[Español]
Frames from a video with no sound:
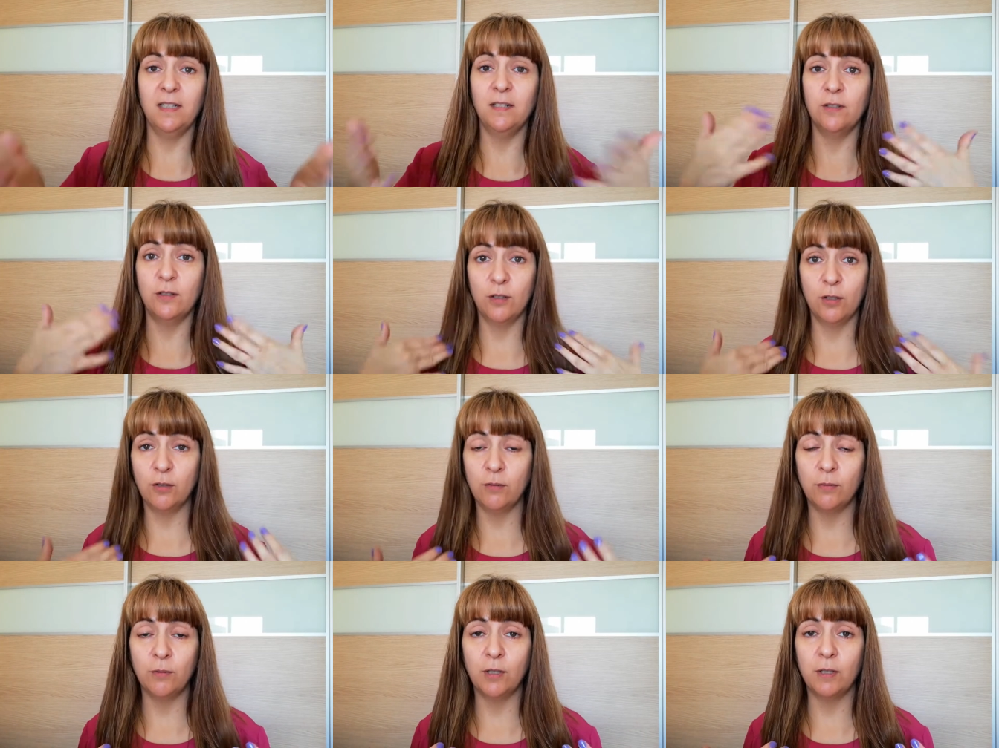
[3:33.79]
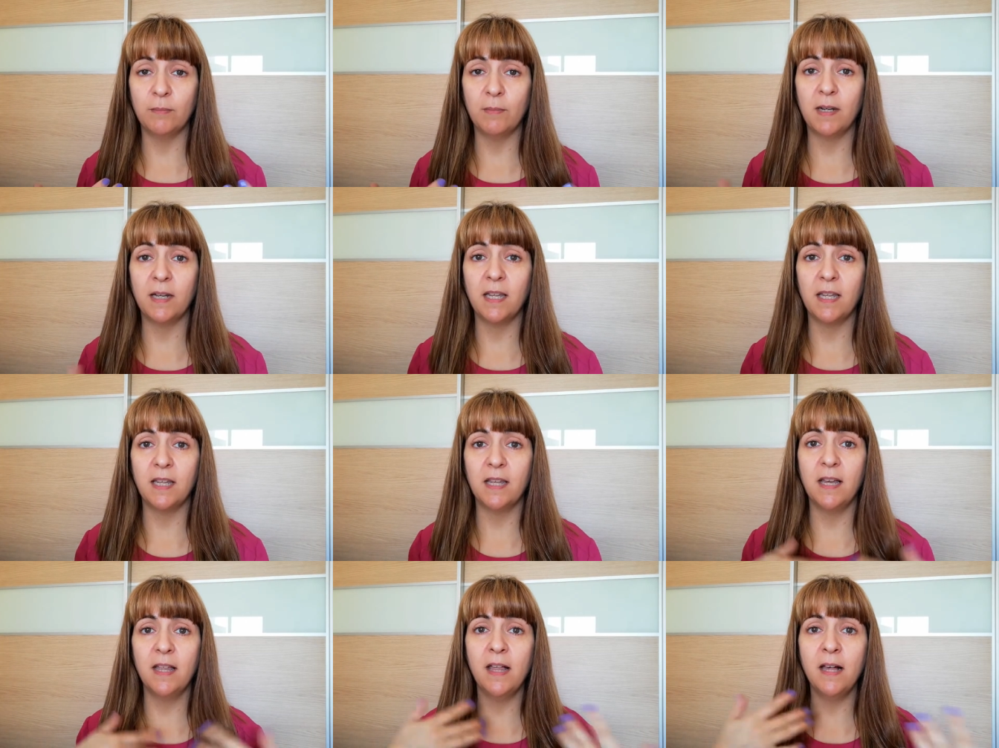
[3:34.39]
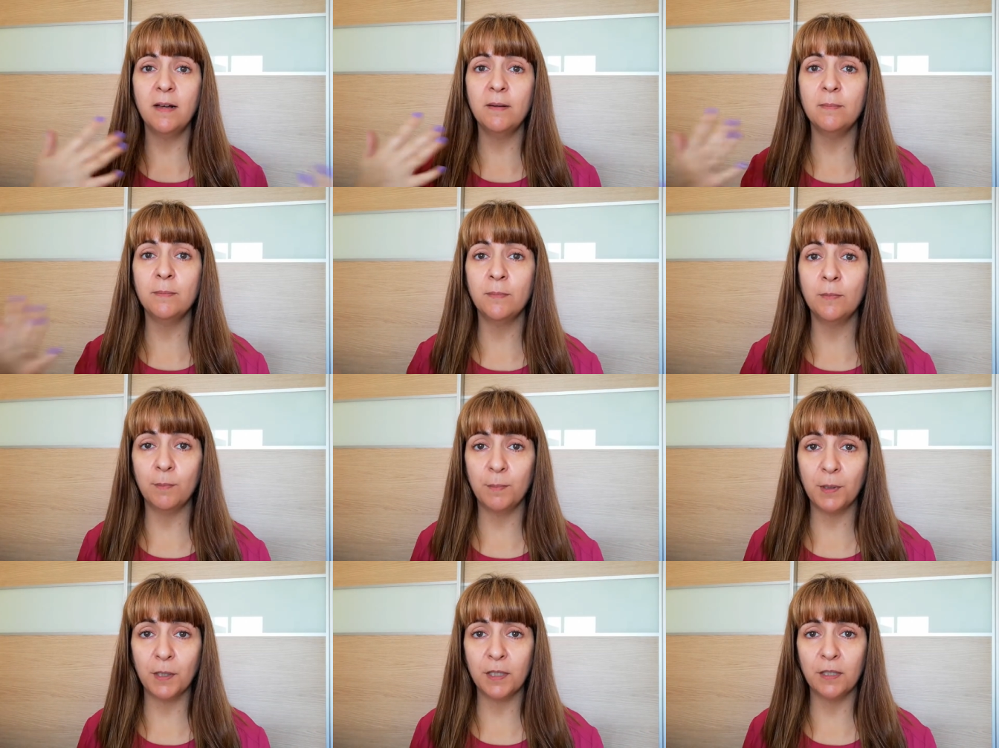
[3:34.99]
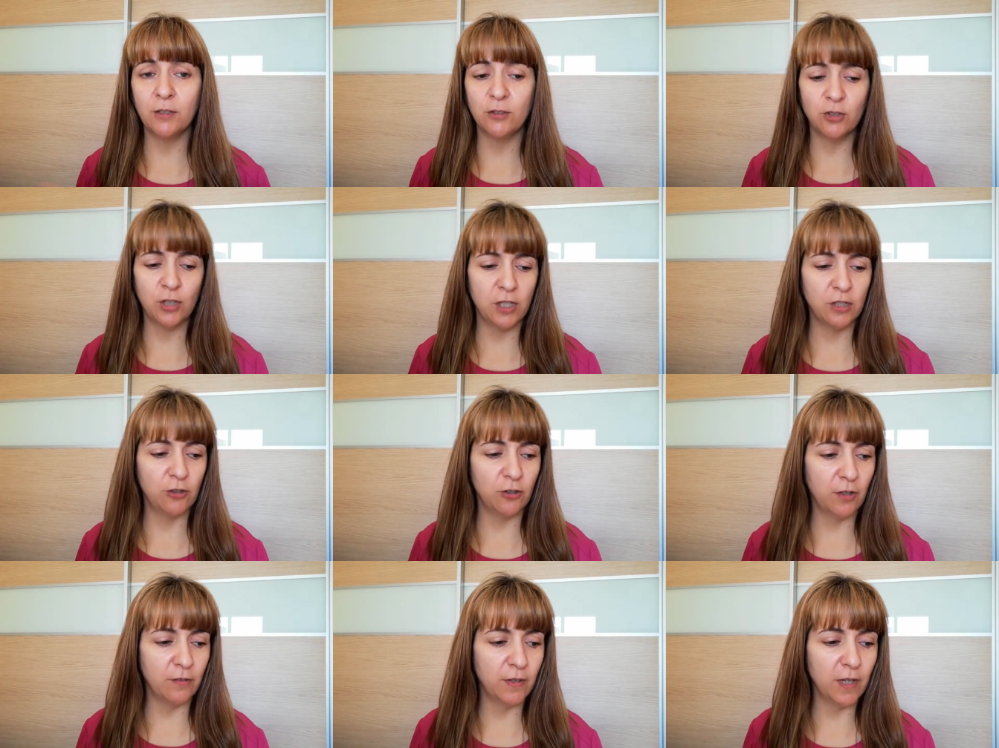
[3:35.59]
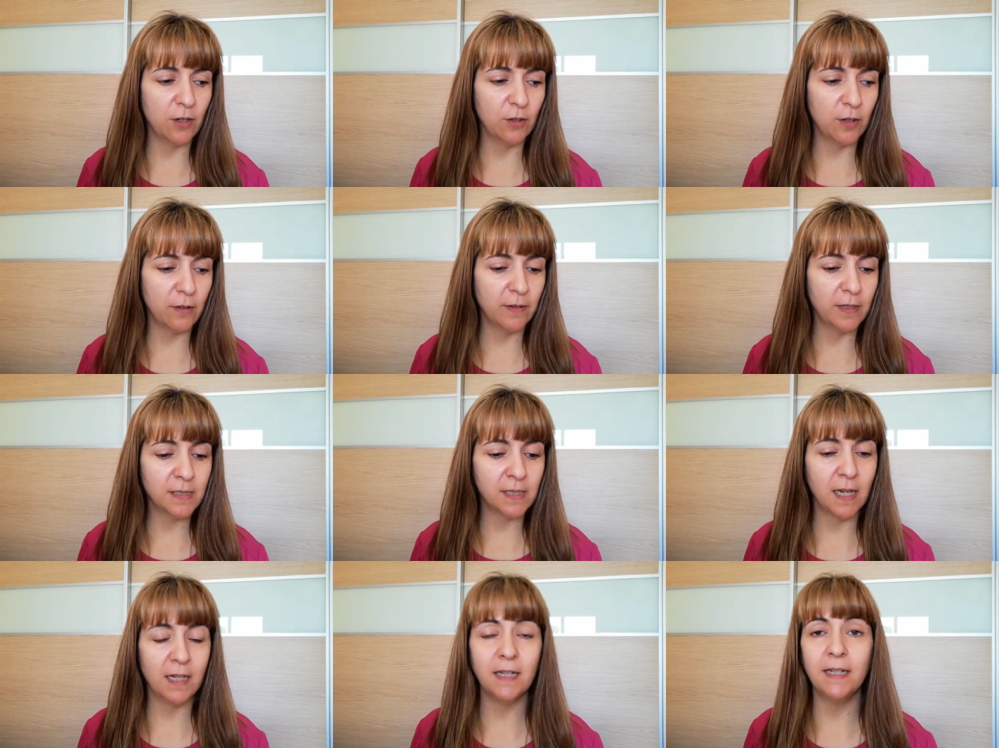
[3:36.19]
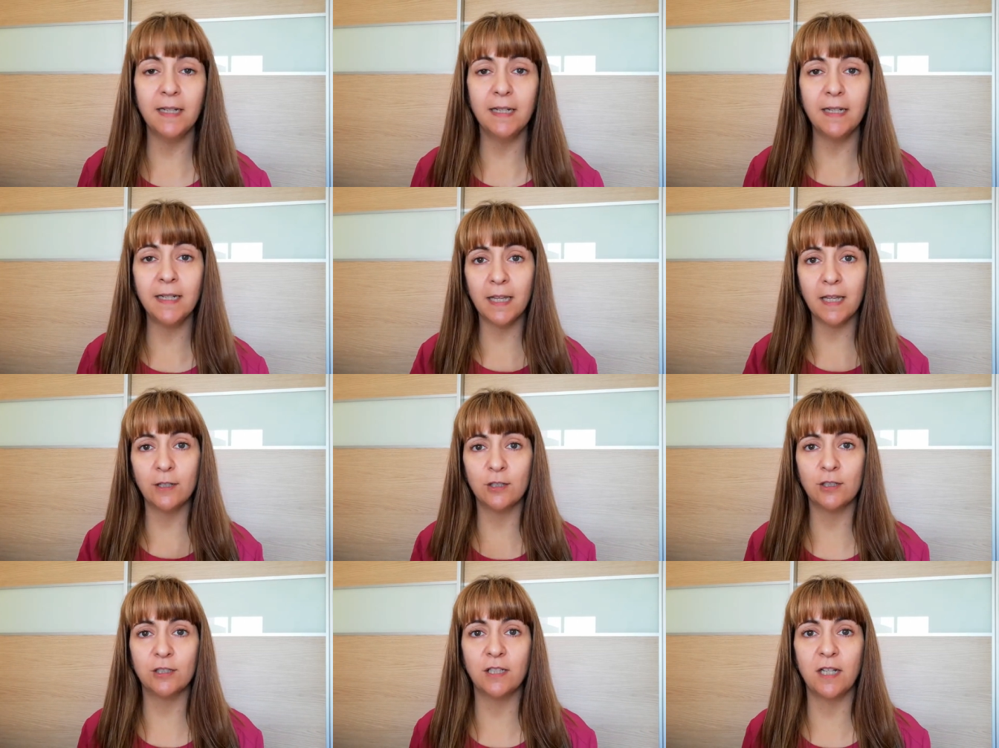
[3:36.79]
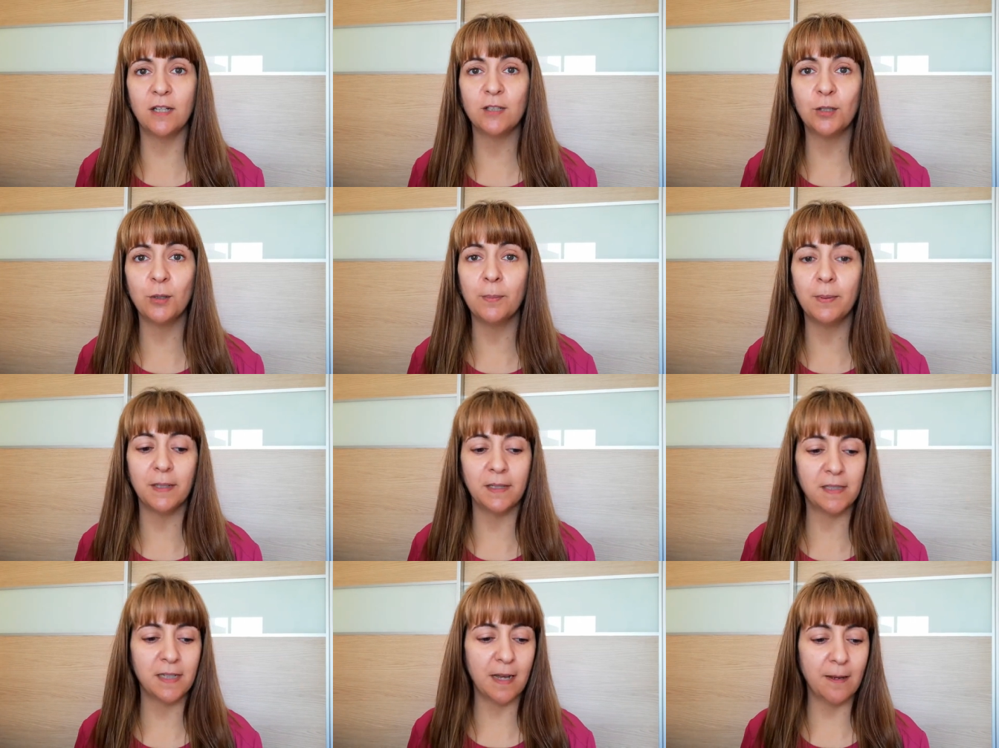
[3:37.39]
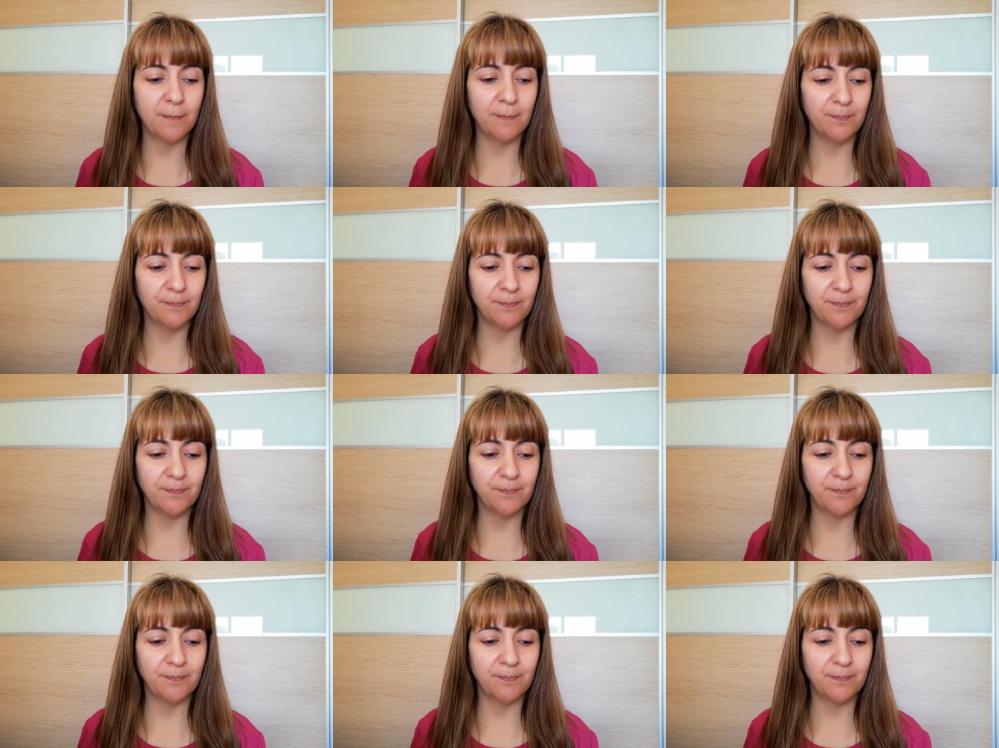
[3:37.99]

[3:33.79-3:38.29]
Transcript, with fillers: no voy maquillada mm, porque no sé todavía lo que va a salir y quiero que sea sorpresa.